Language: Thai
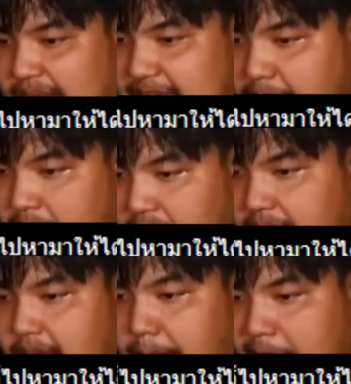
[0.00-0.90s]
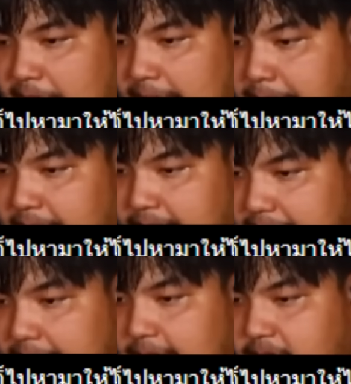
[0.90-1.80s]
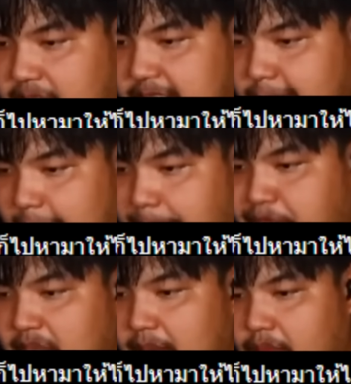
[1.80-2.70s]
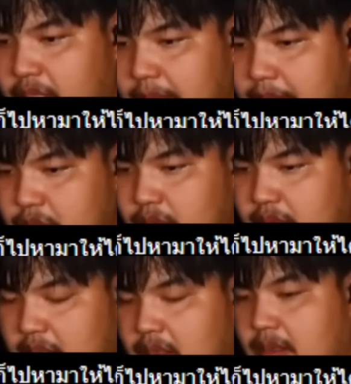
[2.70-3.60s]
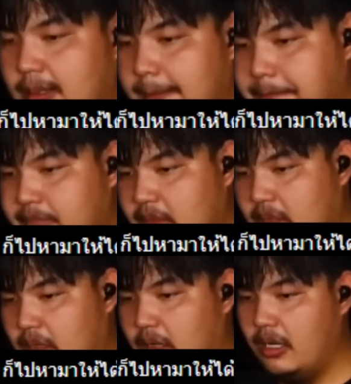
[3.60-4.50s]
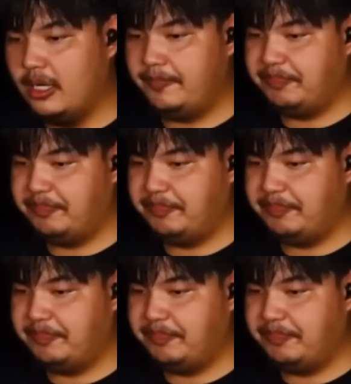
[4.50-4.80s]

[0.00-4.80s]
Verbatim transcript: ยู่ถ้ายังไม่มีก็ไปหามาก็ได้ ก็คิดซะว่าพรุ่งนี้มีประชุมอ๋ออ๋อ